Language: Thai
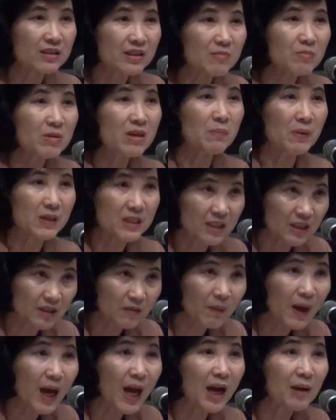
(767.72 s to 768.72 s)
ลิตที่มีประสิท
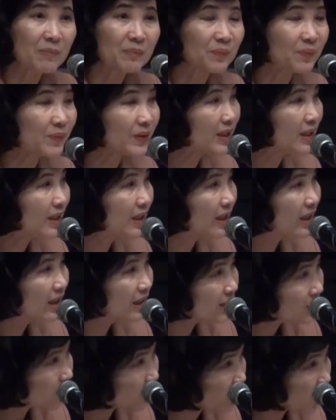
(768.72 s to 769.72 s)
ธิภาพ
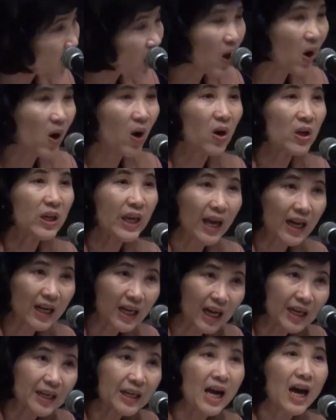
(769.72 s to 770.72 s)
ส่งออกแข่ง
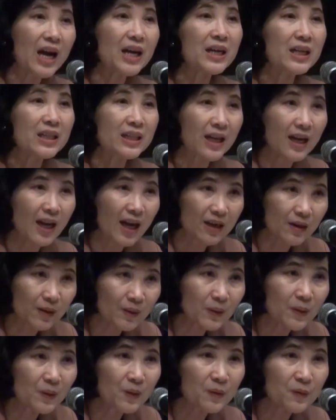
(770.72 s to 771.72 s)
ขันได้ในตลาด
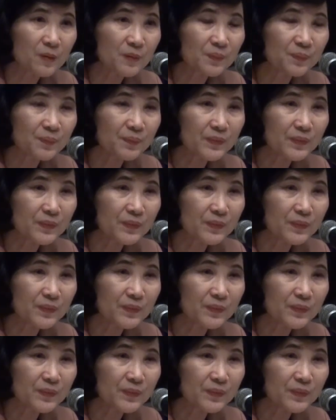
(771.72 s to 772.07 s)
โลก